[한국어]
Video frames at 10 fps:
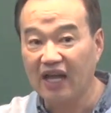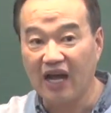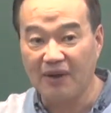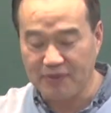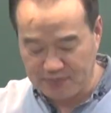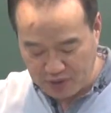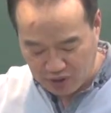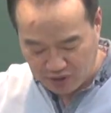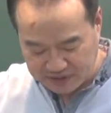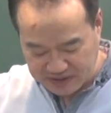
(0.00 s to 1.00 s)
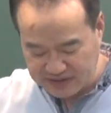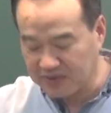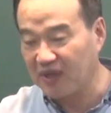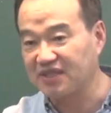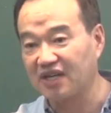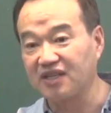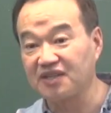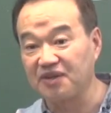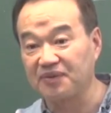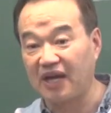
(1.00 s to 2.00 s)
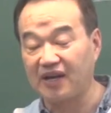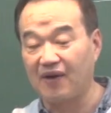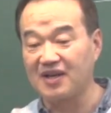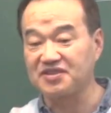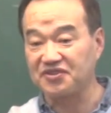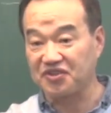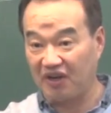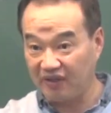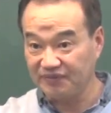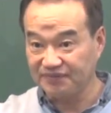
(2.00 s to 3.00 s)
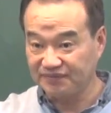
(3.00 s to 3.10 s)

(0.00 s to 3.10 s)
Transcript: 앞에 표 특징과 장단점이 다 나와 있었죠.